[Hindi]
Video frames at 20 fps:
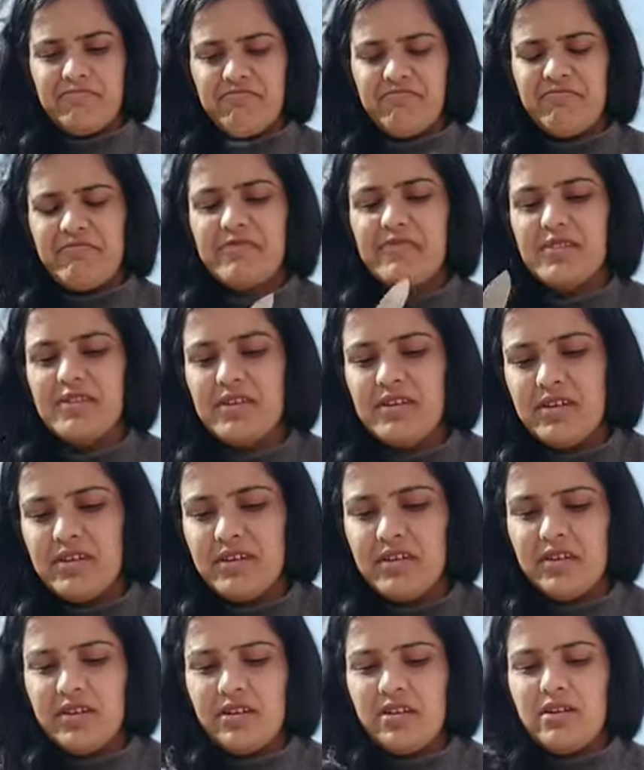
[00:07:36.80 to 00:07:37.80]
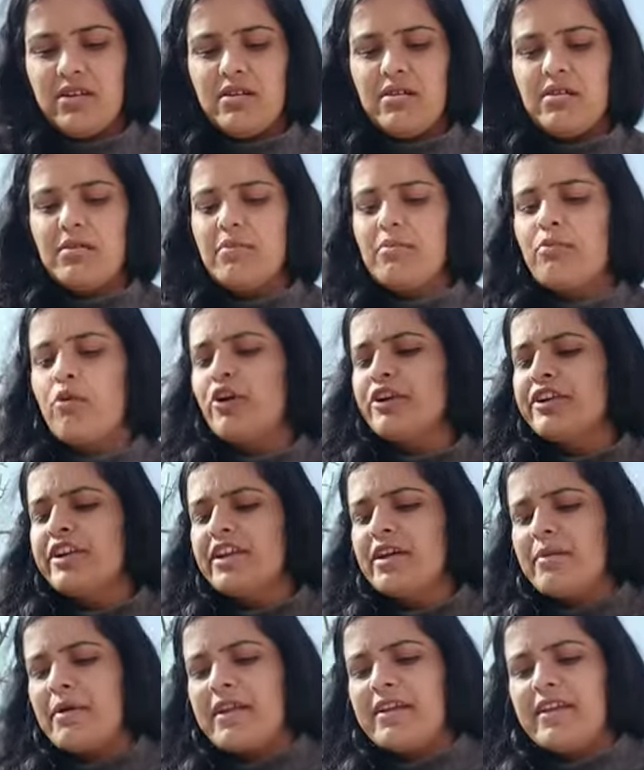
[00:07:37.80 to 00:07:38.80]
बहुत
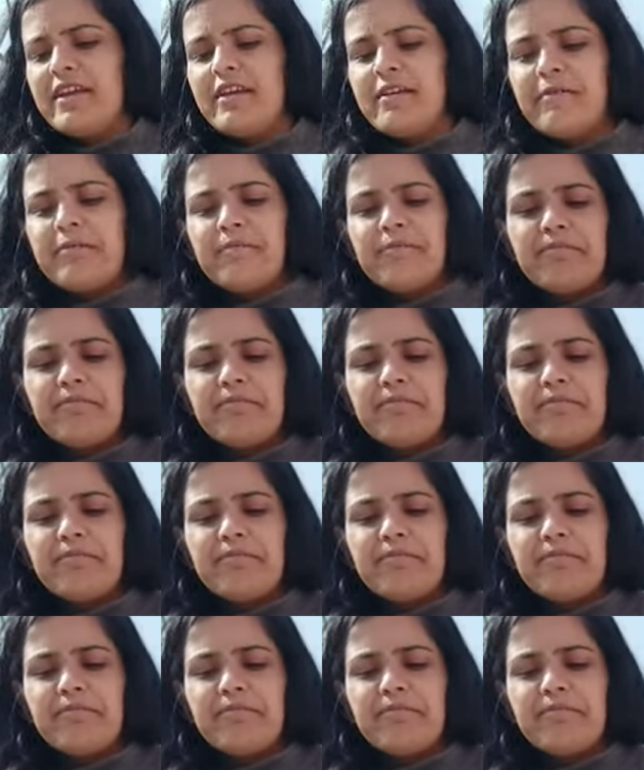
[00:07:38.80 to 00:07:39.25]
ठंडा पानी है